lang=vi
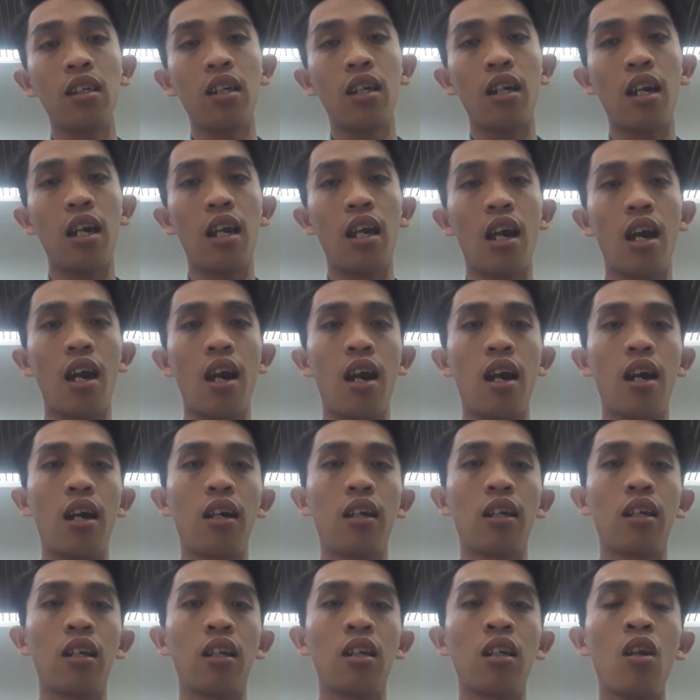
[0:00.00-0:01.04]
thì à,
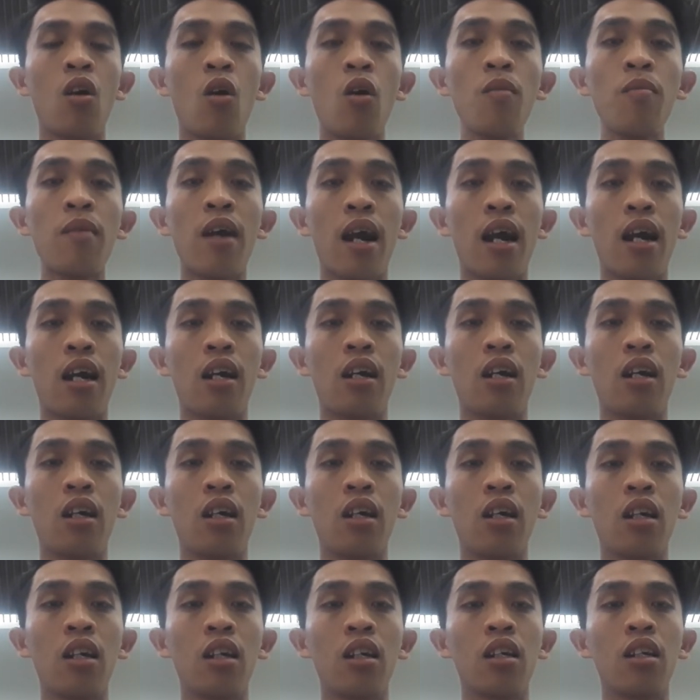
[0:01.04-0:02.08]
nói mà
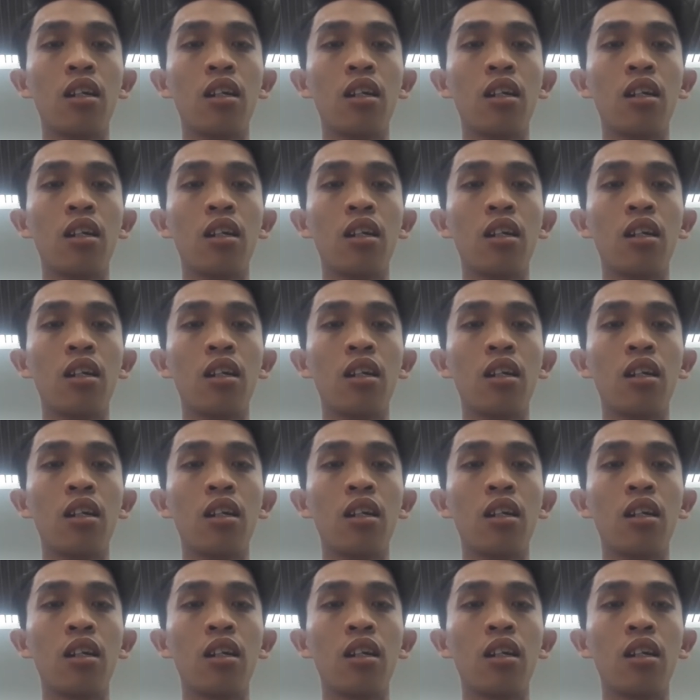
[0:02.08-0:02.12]
à,